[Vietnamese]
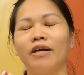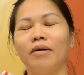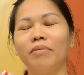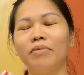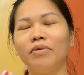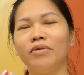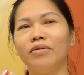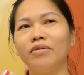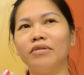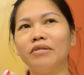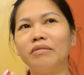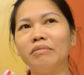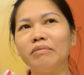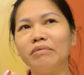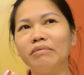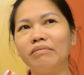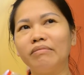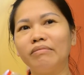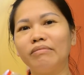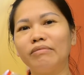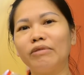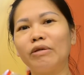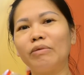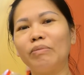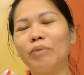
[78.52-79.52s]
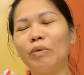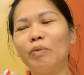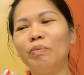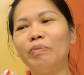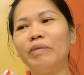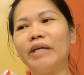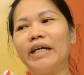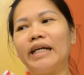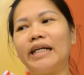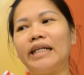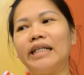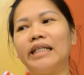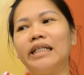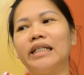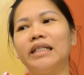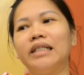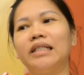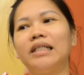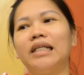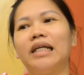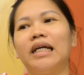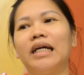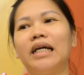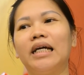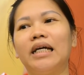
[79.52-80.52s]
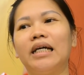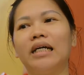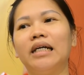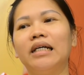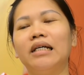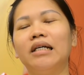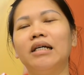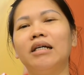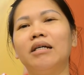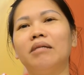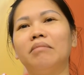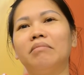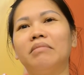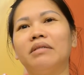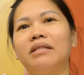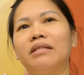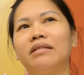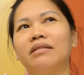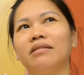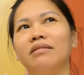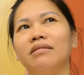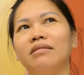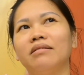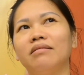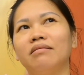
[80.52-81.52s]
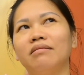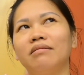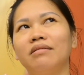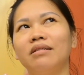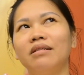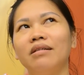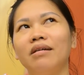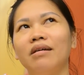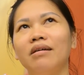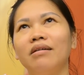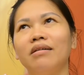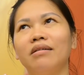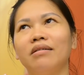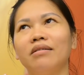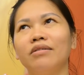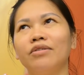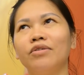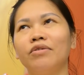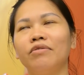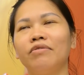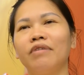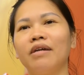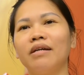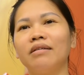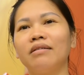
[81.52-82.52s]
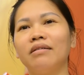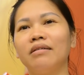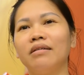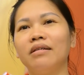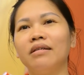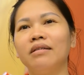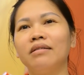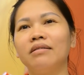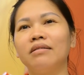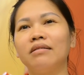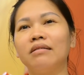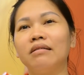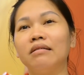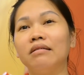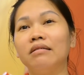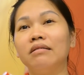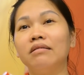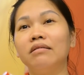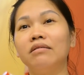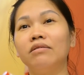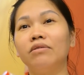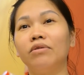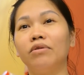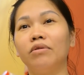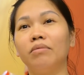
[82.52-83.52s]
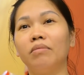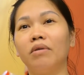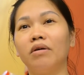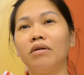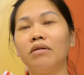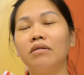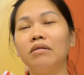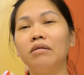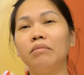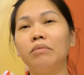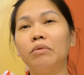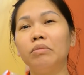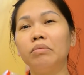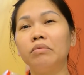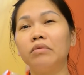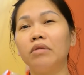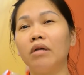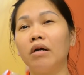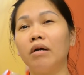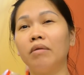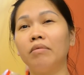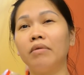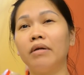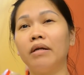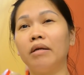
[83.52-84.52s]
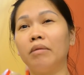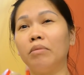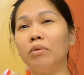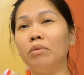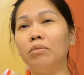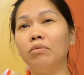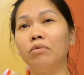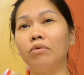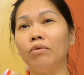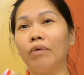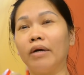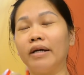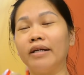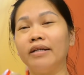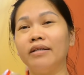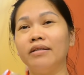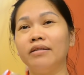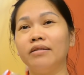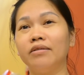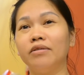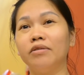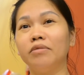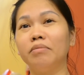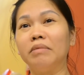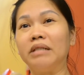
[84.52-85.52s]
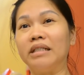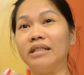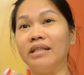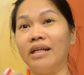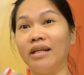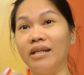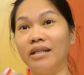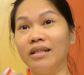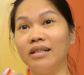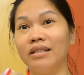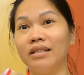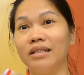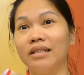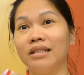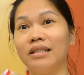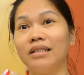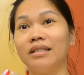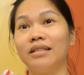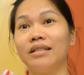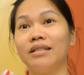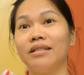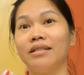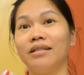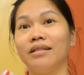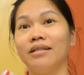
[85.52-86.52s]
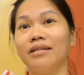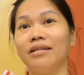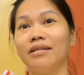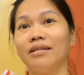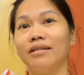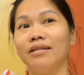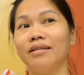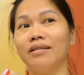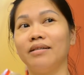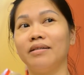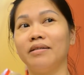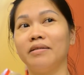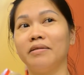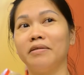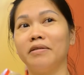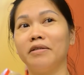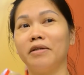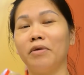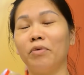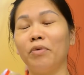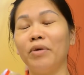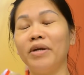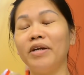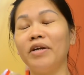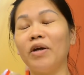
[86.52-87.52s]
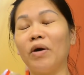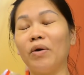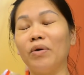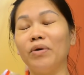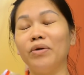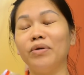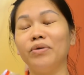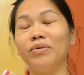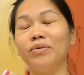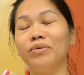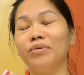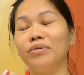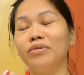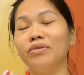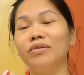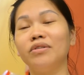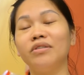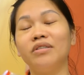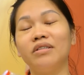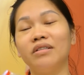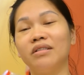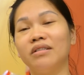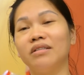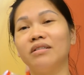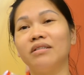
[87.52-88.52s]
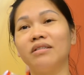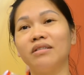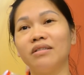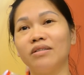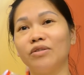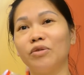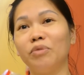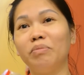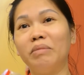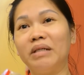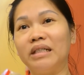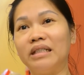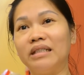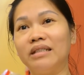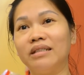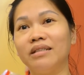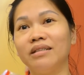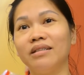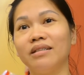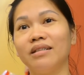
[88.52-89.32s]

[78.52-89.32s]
Gốc của món bún này là trước hết là nó xuất phát từ cái ý tưởng của món bún tôm hay là bún quậy của Bình Định, là quê nội của của mình.